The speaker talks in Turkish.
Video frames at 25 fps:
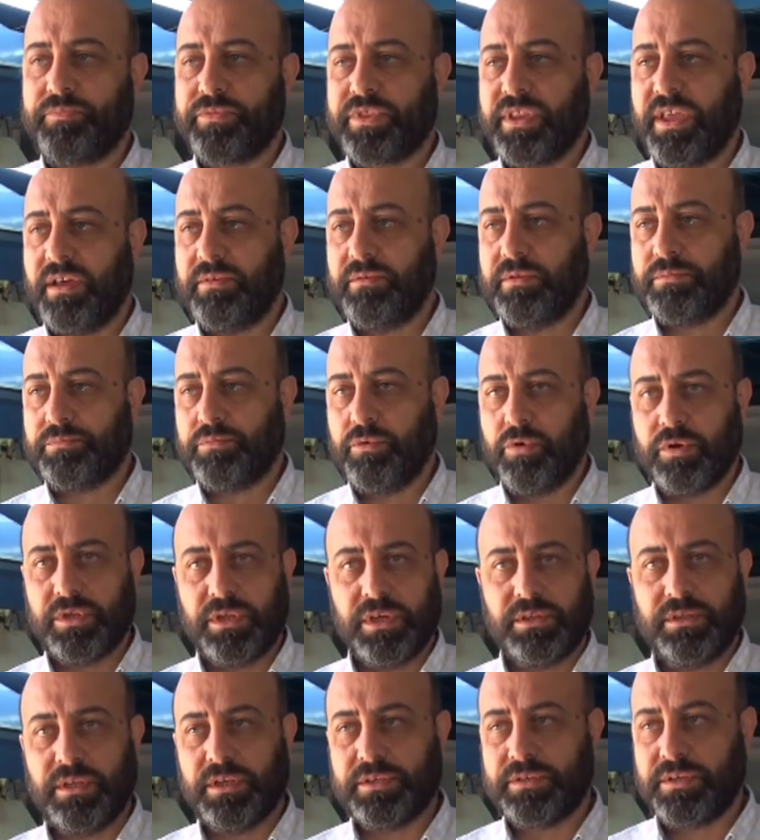Devlet bu
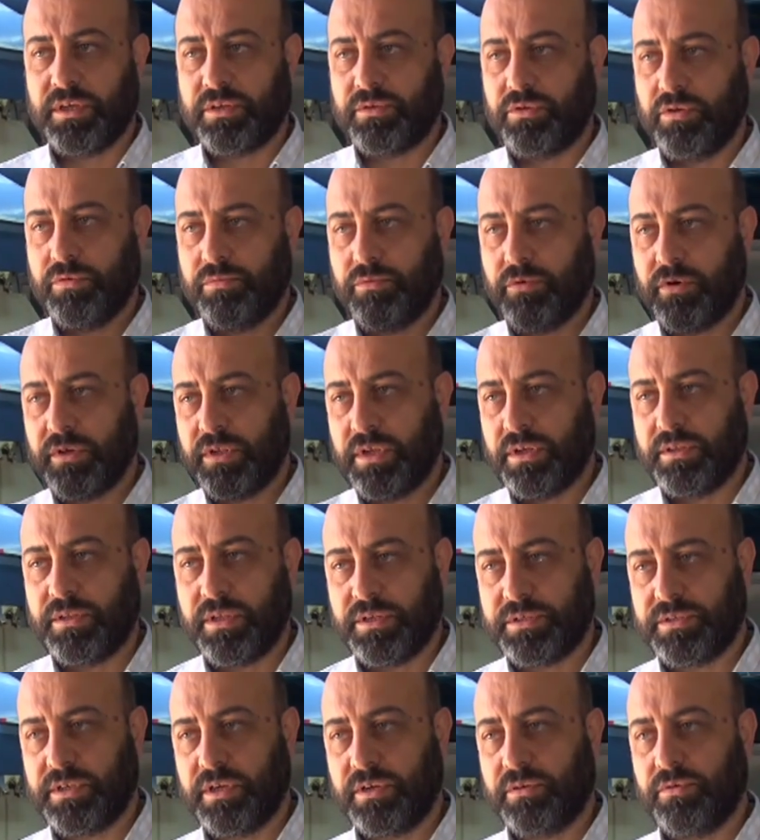kadar destekliyor, bu kadar
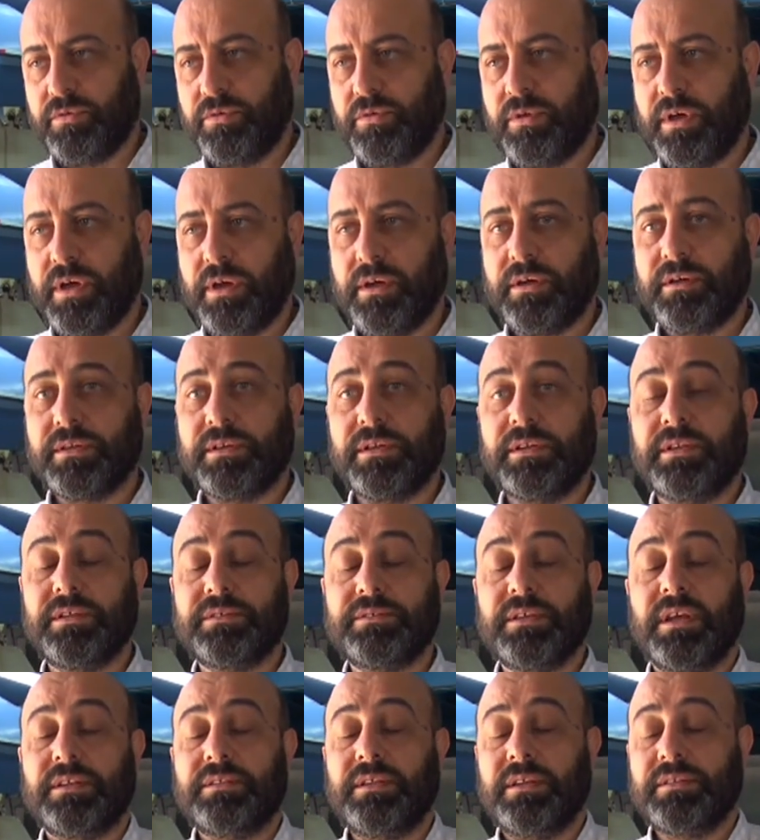destekliyor.
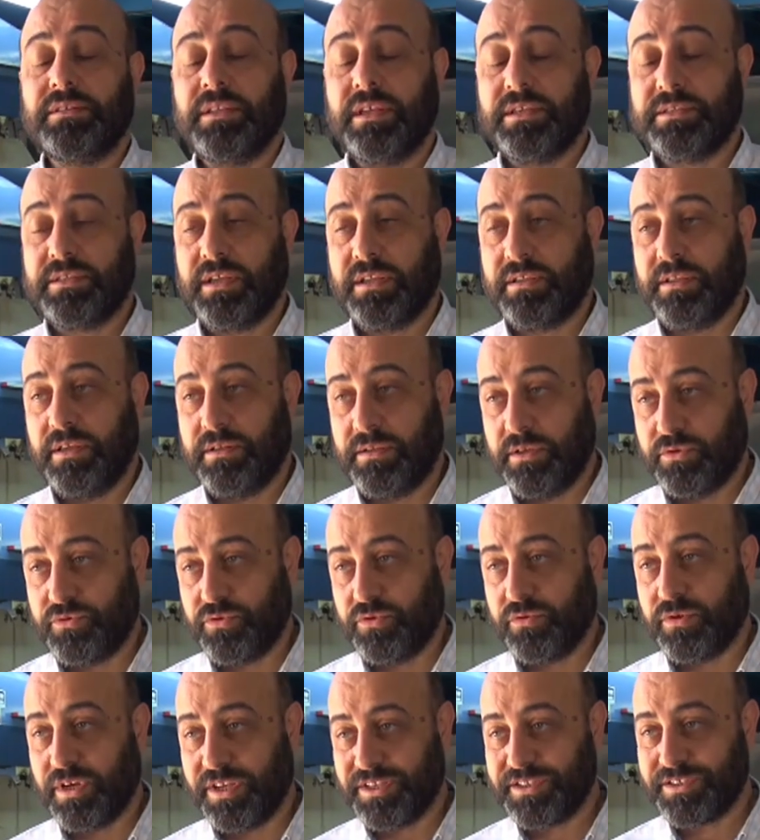Zaten destekler de
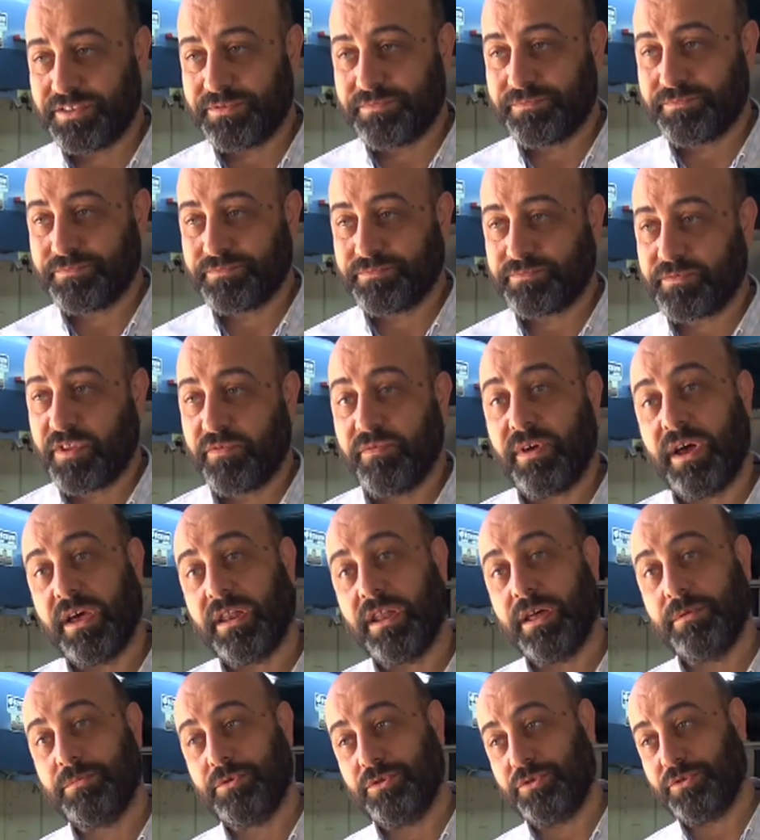çok az ve
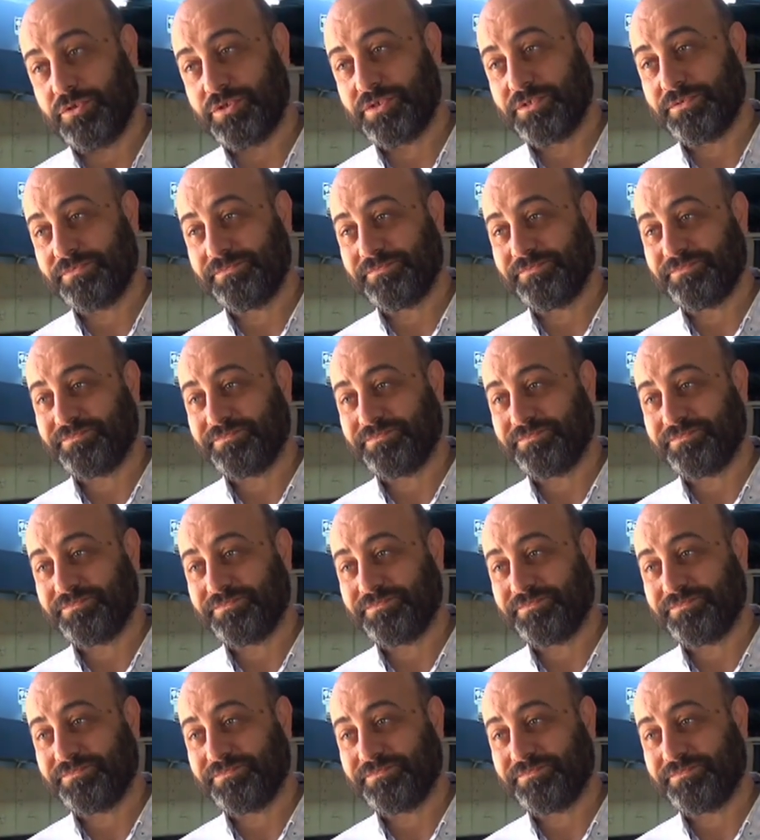alamıyoruz.